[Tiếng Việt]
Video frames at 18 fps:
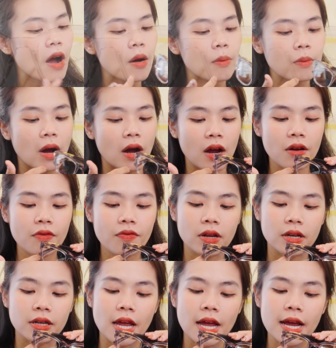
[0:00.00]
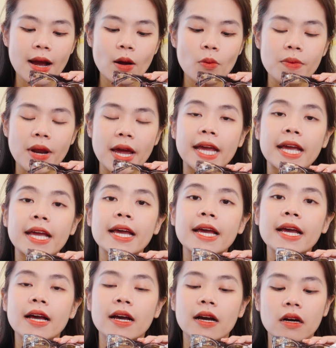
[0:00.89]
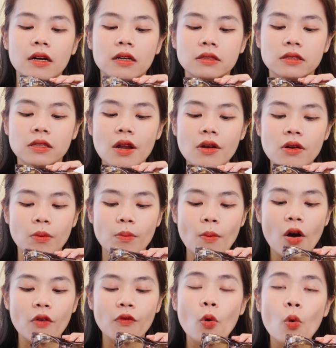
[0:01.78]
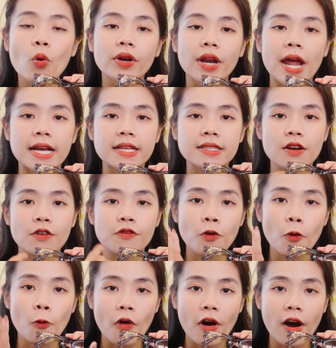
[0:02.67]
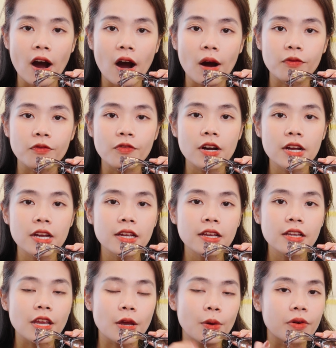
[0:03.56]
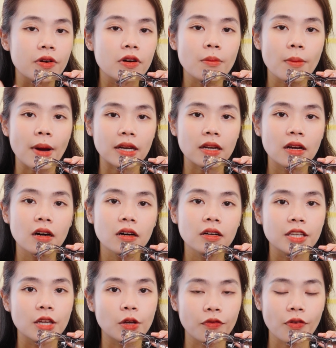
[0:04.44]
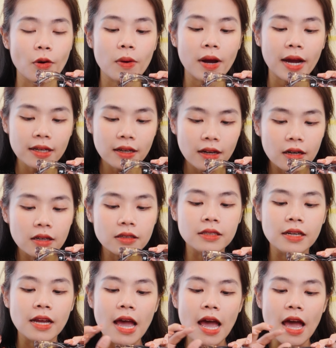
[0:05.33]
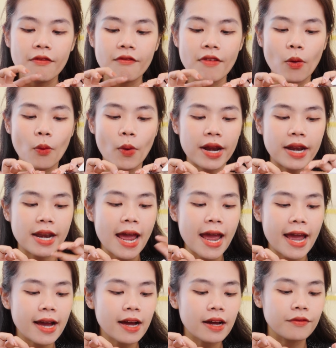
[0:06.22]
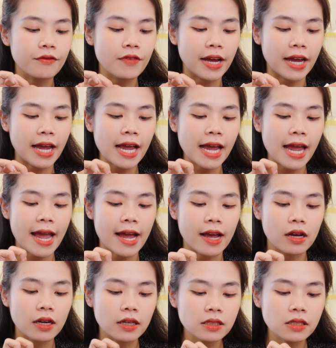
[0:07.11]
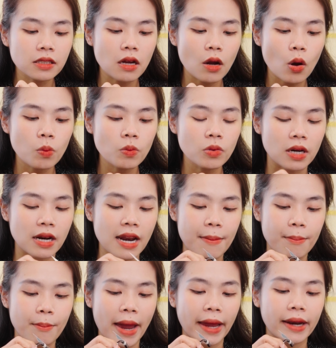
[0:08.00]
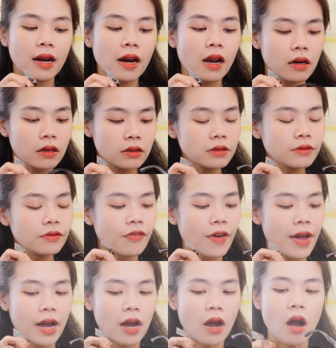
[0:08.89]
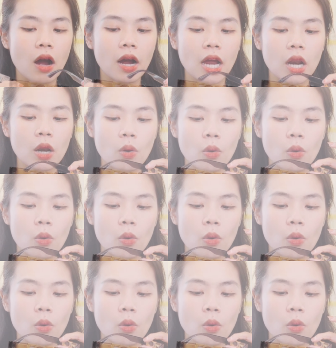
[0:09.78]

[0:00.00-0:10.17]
form ở cái phần đế góc này uh, nó được bo vuông để cho phù hợp với nhiều gương mặt hơn nhiều phong cách hơn và ngoài ra về cái càng kính nó cũng được làm bản lớn và có cái